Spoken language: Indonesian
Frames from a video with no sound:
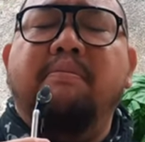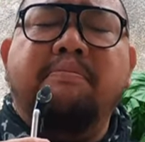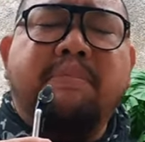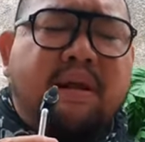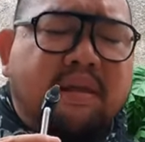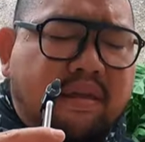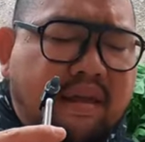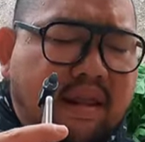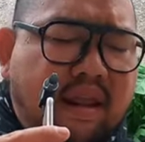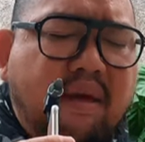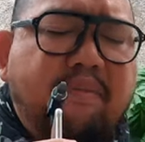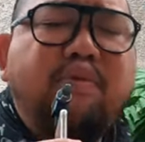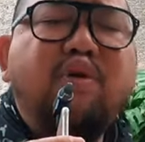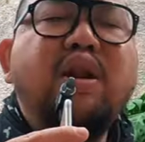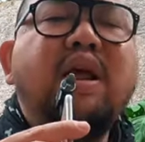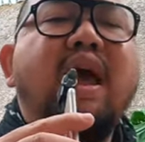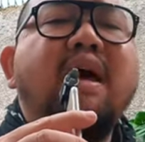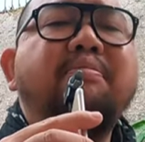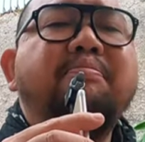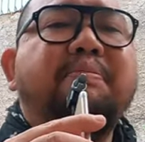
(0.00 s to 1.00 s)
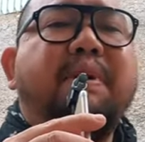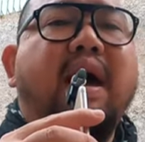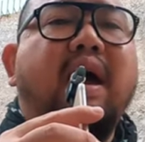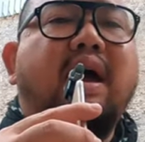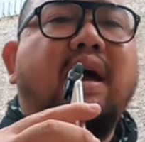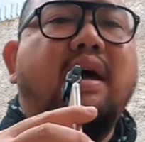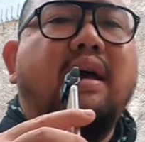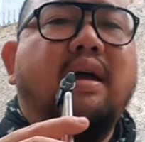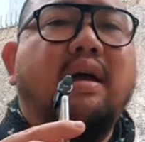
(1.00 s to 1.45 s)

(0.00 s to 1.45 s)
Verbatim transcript: Bersihnya pun gampang.